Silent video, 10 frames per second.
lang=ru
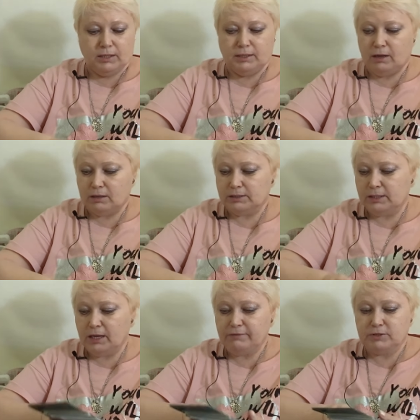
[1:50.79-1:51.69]
Так,
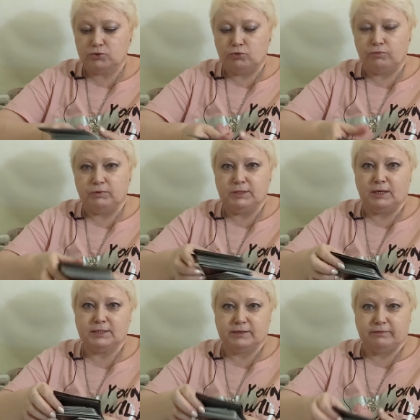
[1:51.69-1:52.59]
для весов
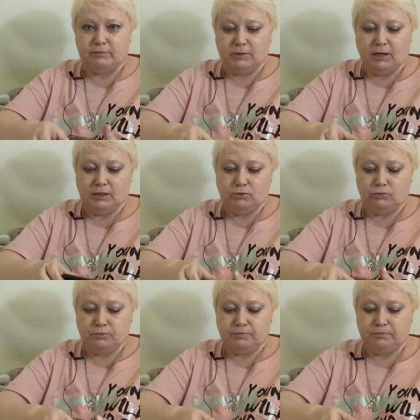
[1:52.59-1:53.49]
вытаскиваем
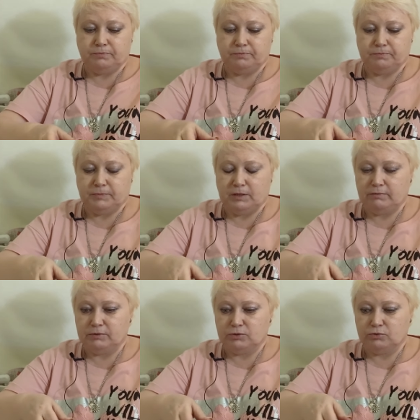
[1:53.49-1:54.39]
карту. Для
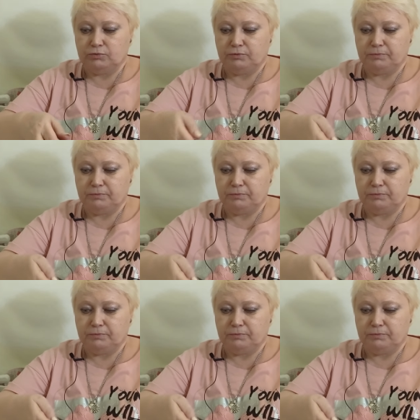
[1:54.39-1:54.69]
весов.